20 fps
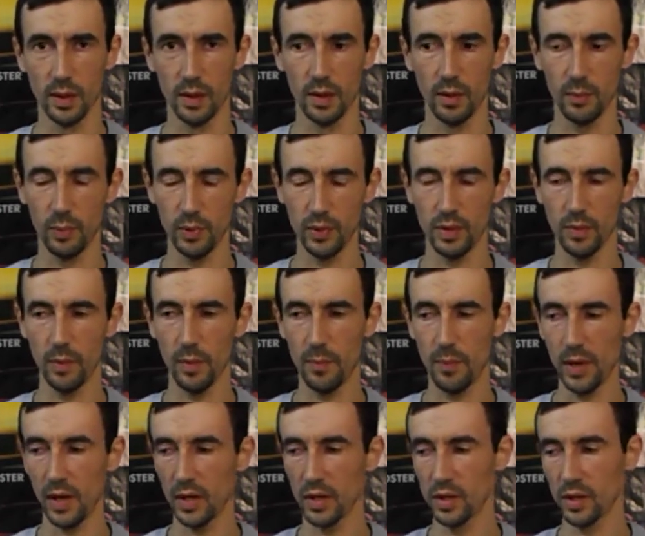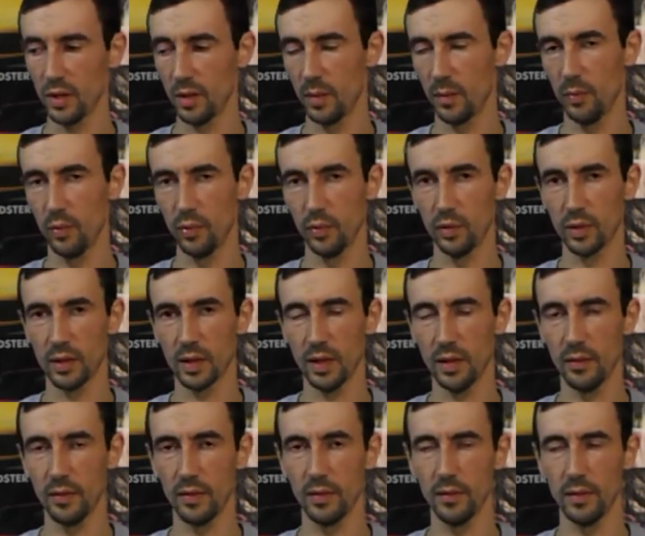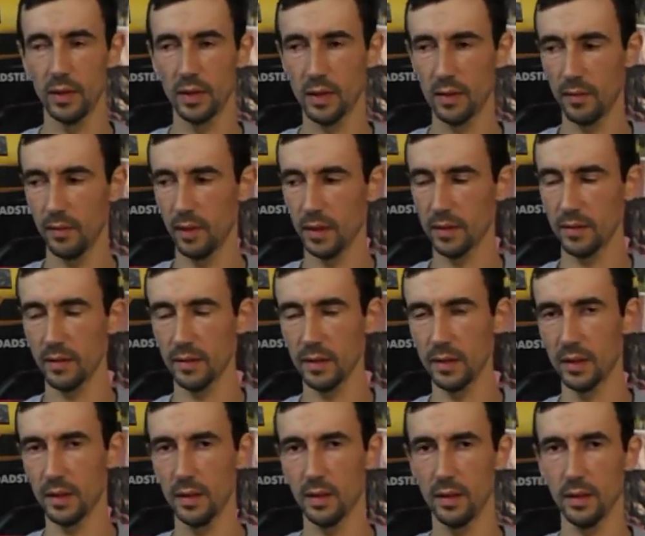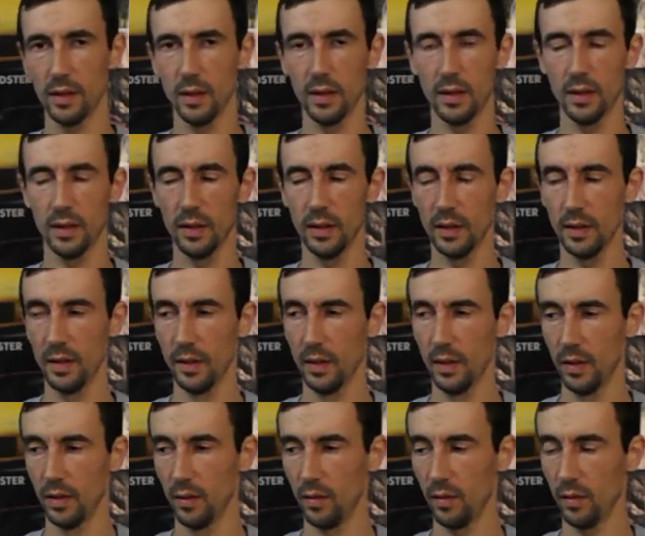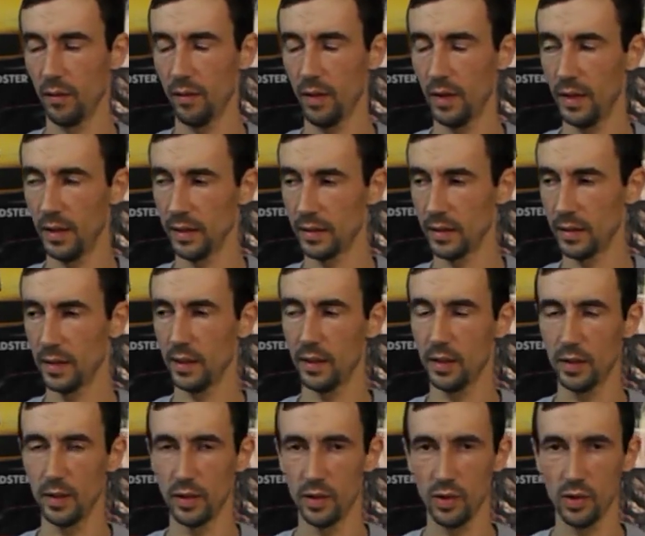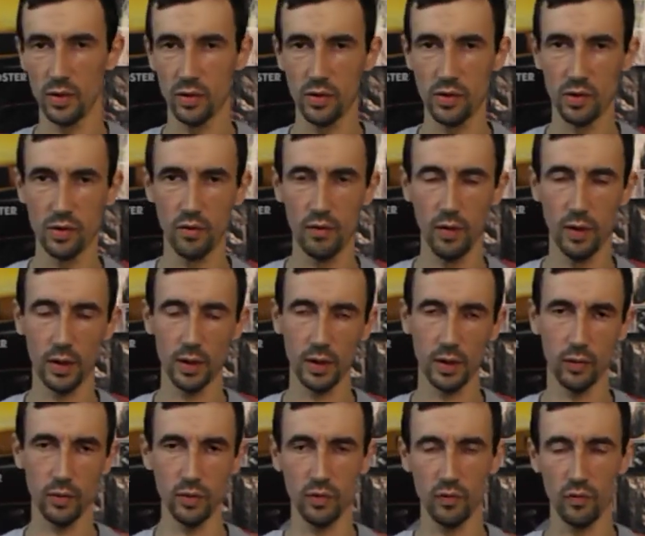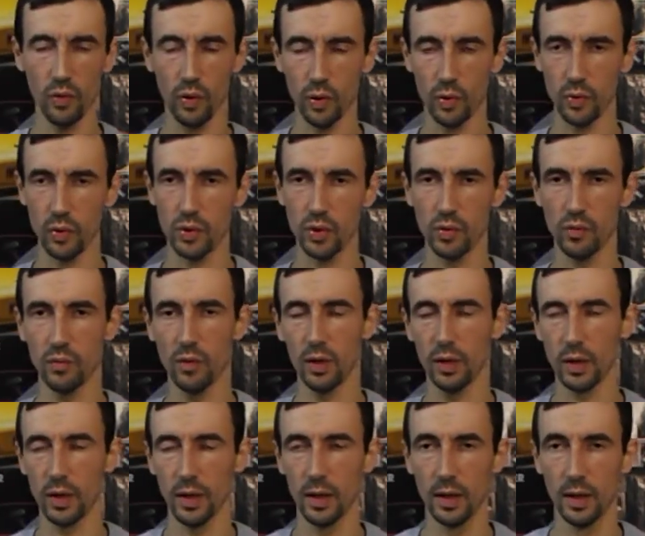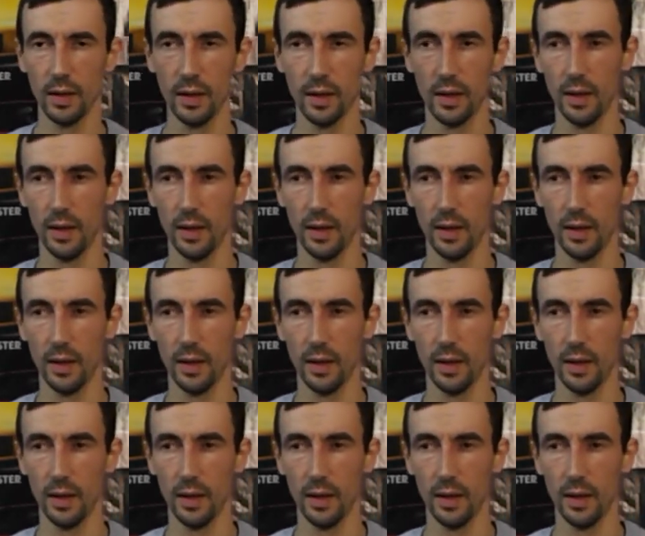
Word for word: Допустим, опять же, буду сравнивать ВАЗ-21 02 с э, четверкой, то есть двойку с четверкой.